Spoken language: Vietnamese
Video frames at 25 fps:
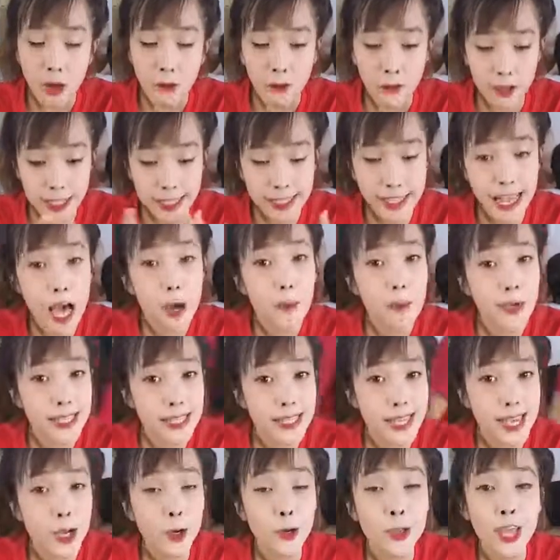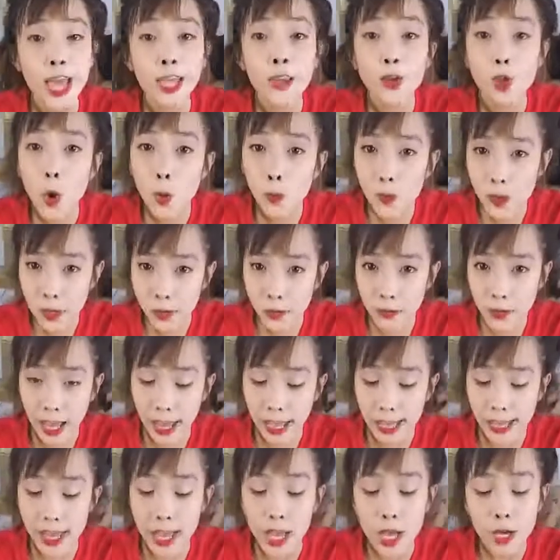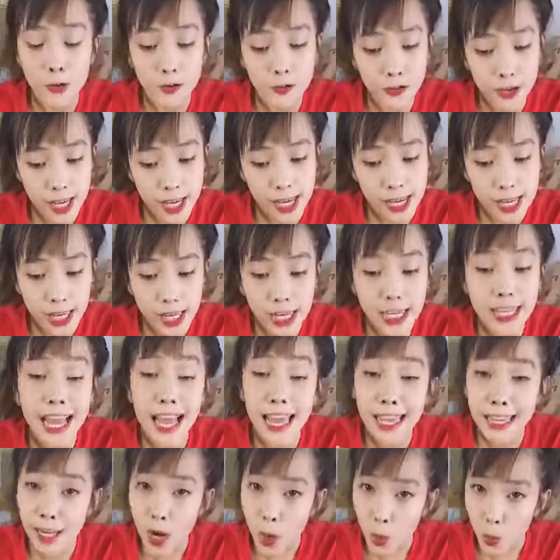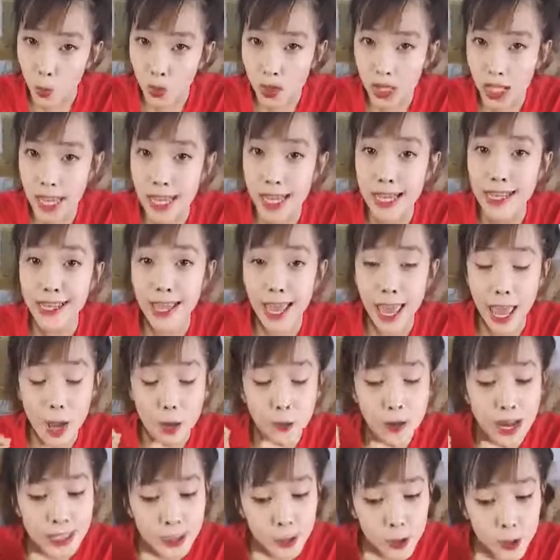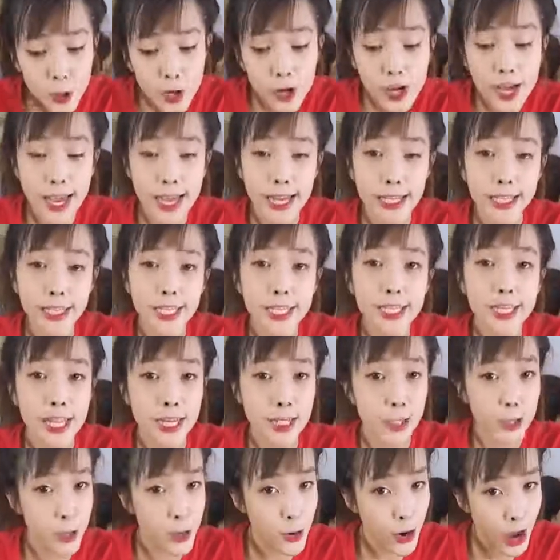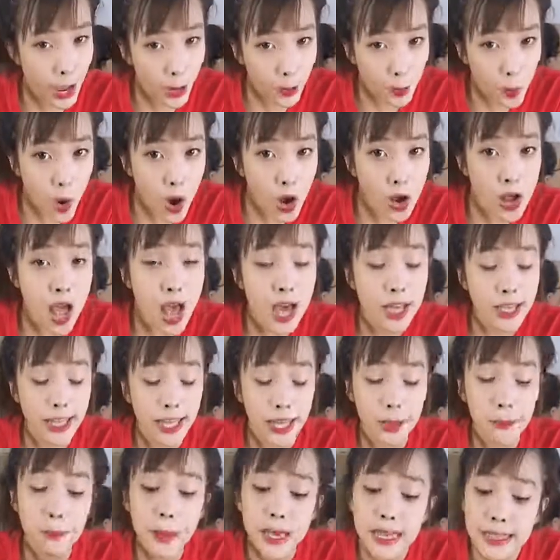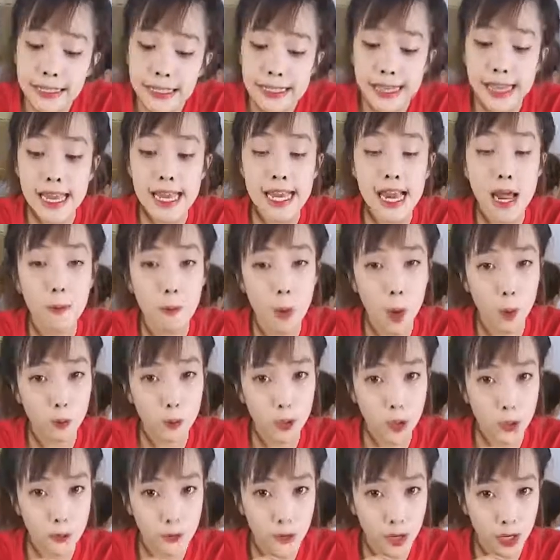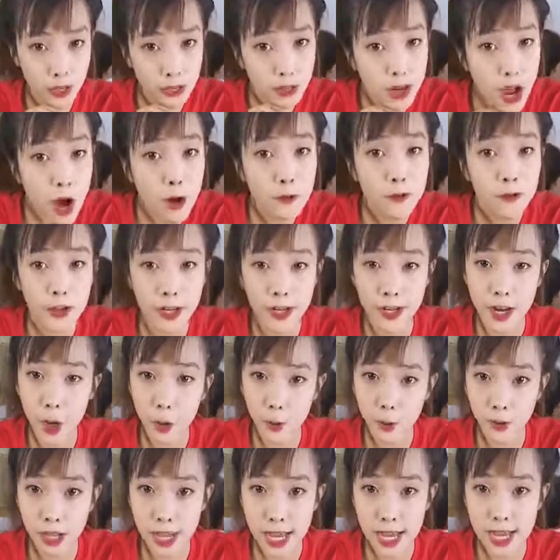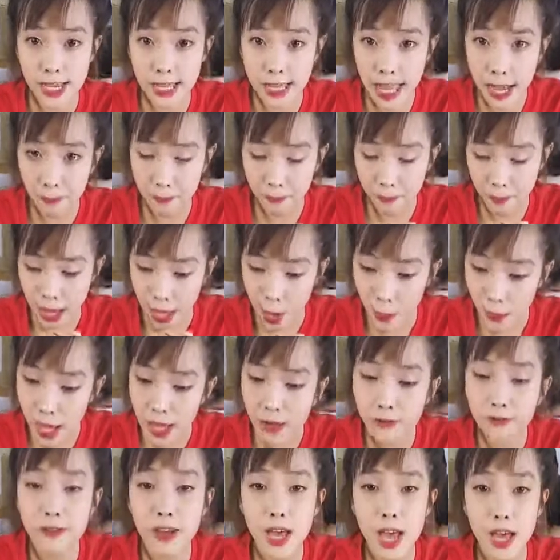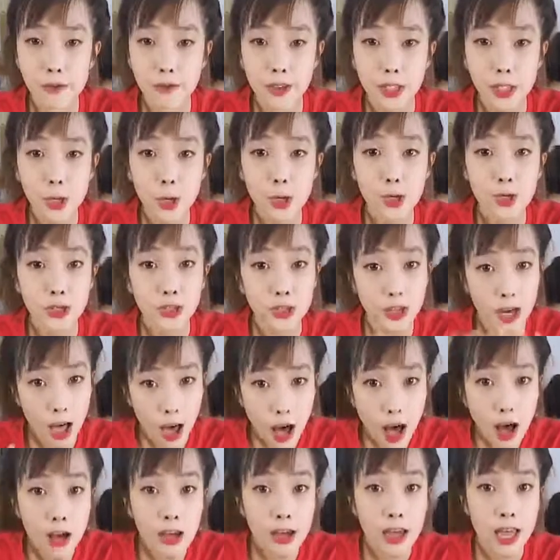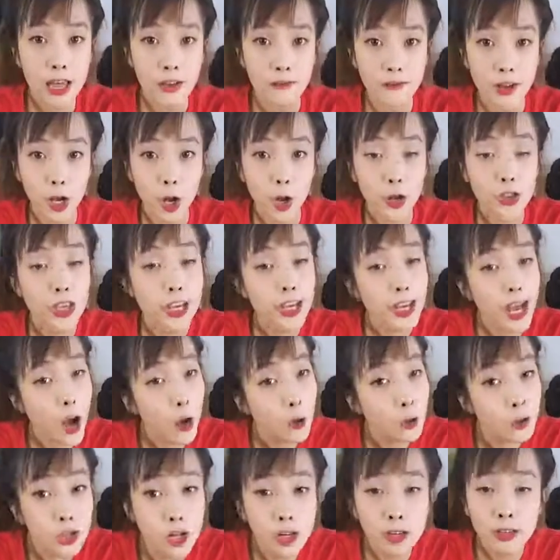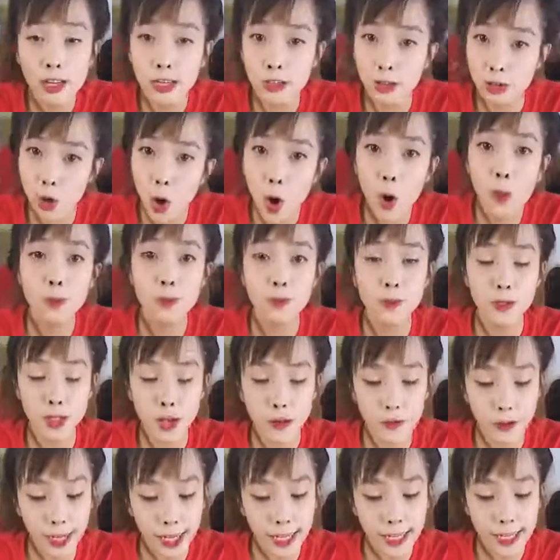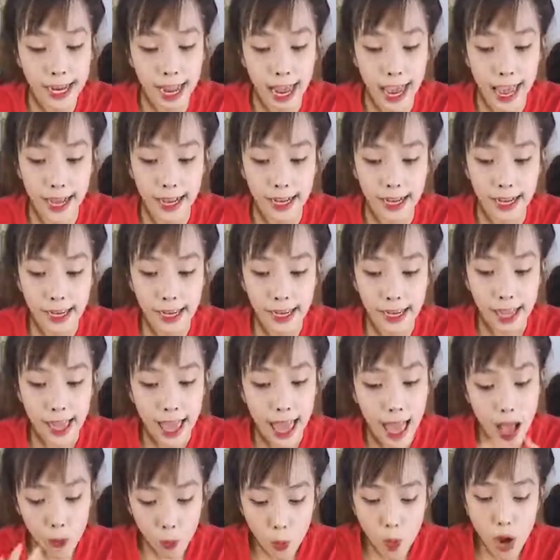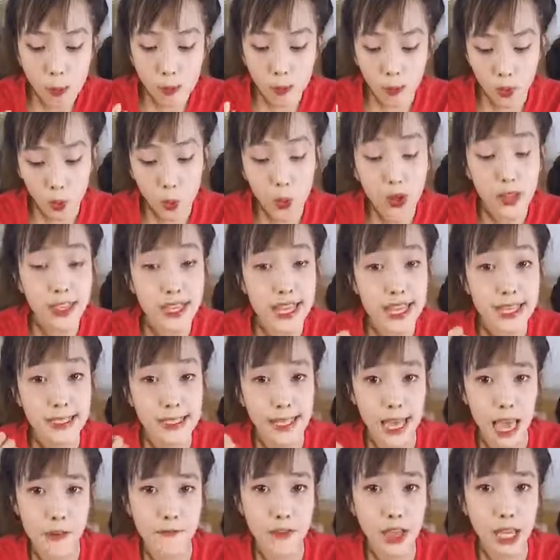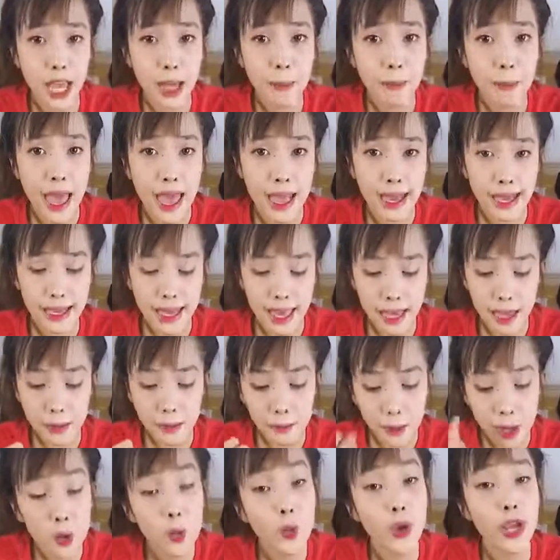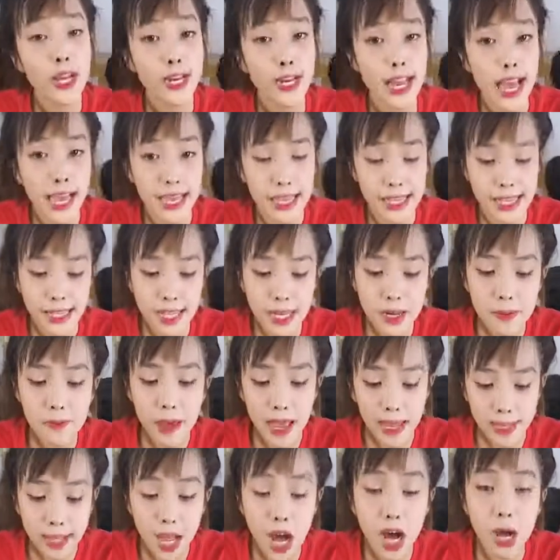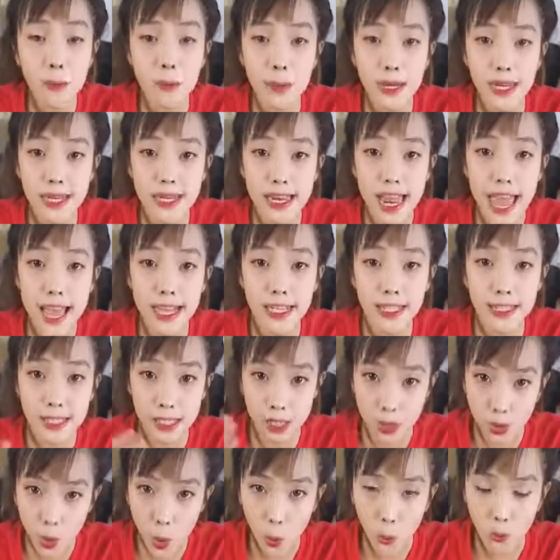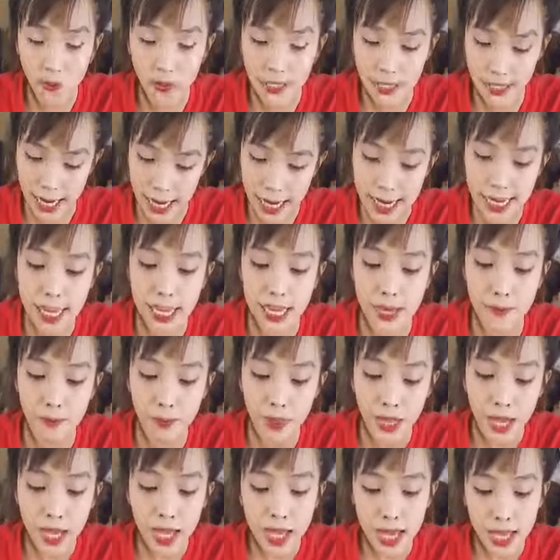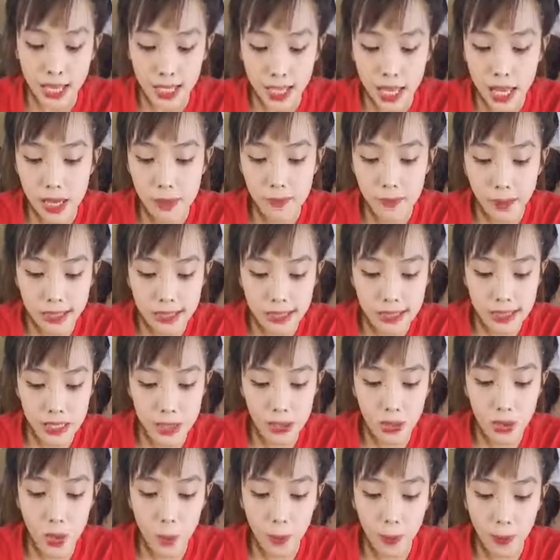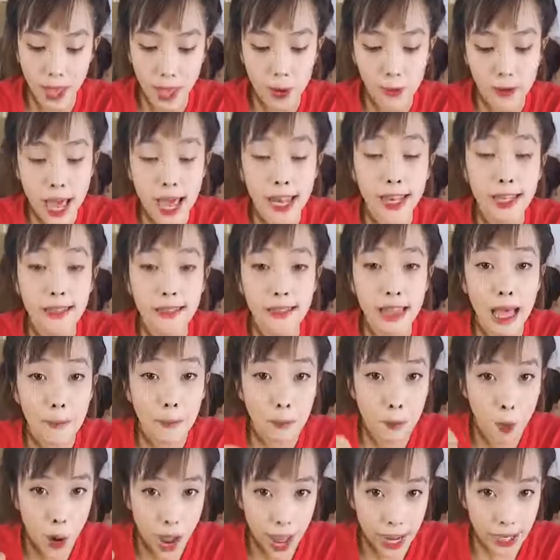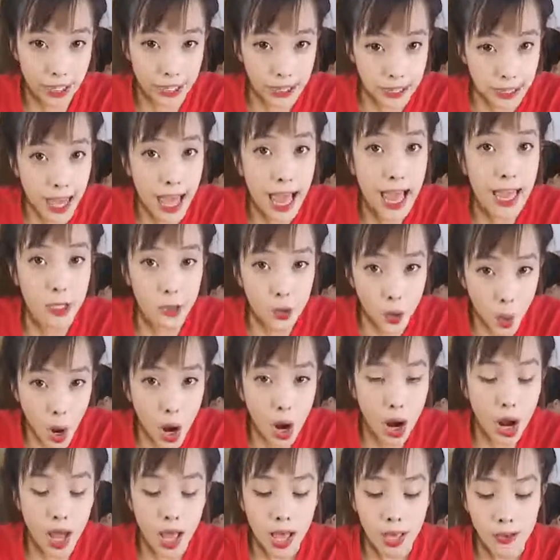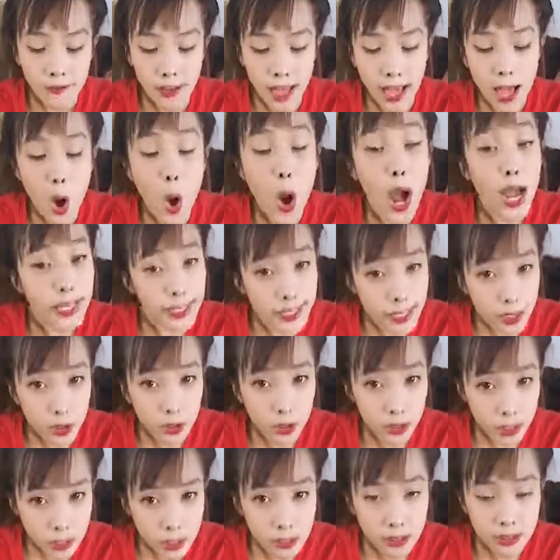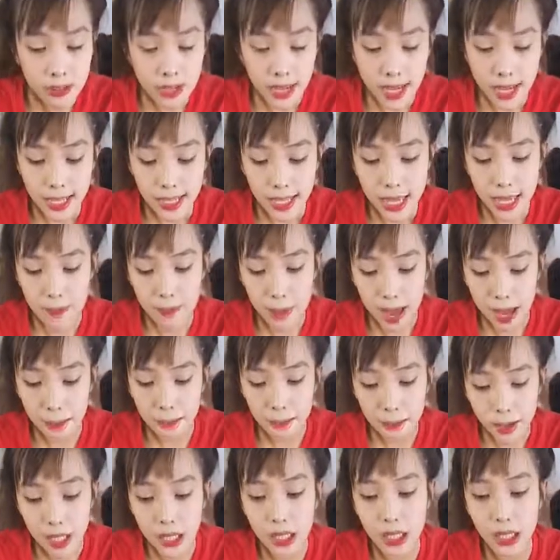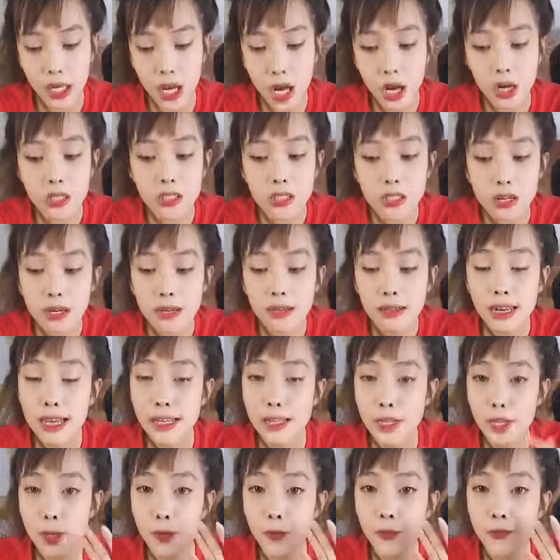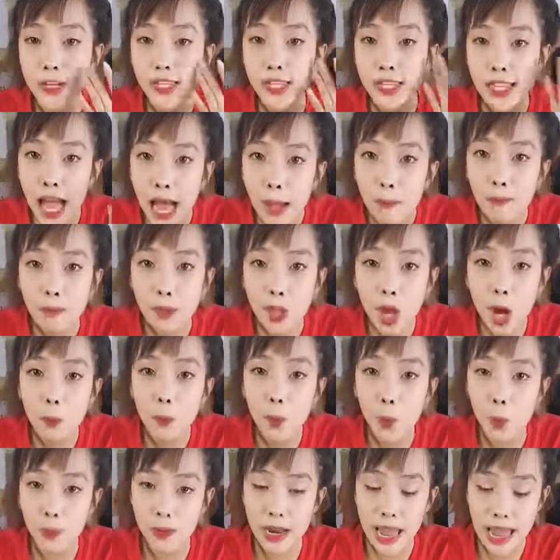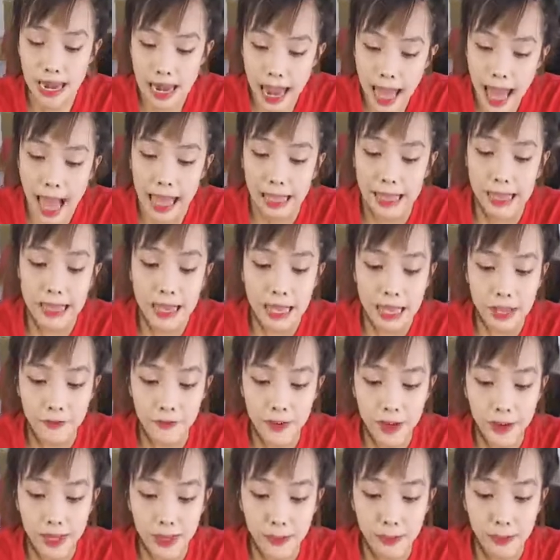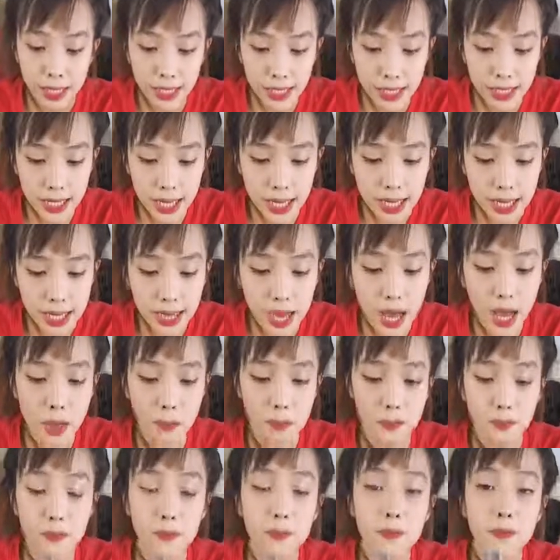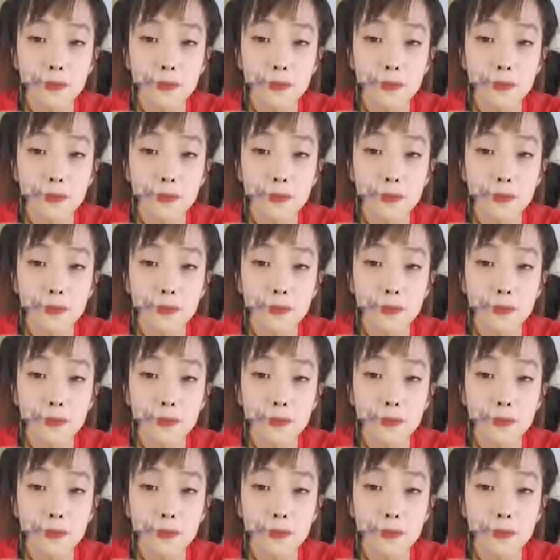Vì sao BC có giá tốt như vậy? Vì những ngày đầu tiên Eldat xuất hiện trên thị trường Hàn Quốc thì BC là một trong những đơn vị đầu tiên nhập Eldat về với số lượng lớn và có chiết khấu rất là tốt so với khách hàng. À quên mình quên chia sẻ với các bạn cái bí quyết này chính bản thân mình đang sử dụng và trải nghiệm. Thì mình sử dụng Eldac tầm khoảng được 2 tuần và hai tuần trước thì mặt mình có rất là nhiều vết thâm do bụng để lại và mình kết hợp